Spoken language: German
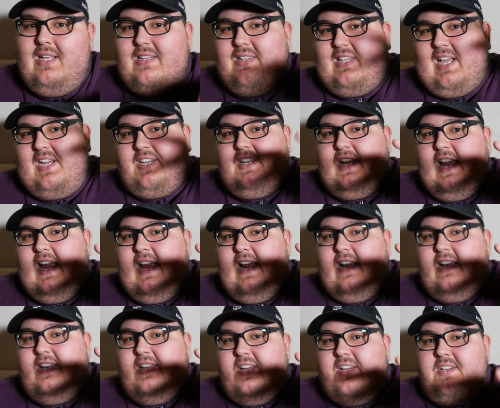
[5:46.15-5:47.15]
Dein
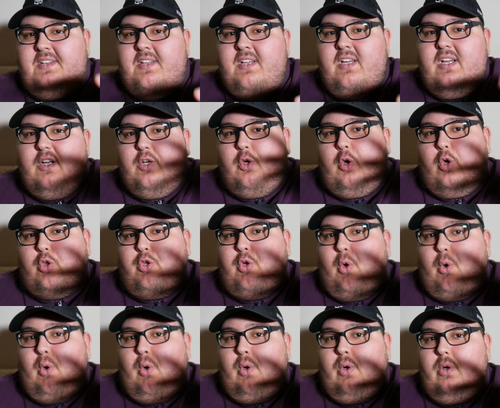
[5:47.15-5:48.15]
Alien.
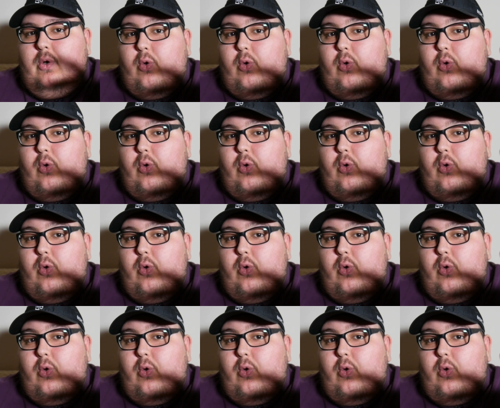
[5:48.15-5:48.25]
Koto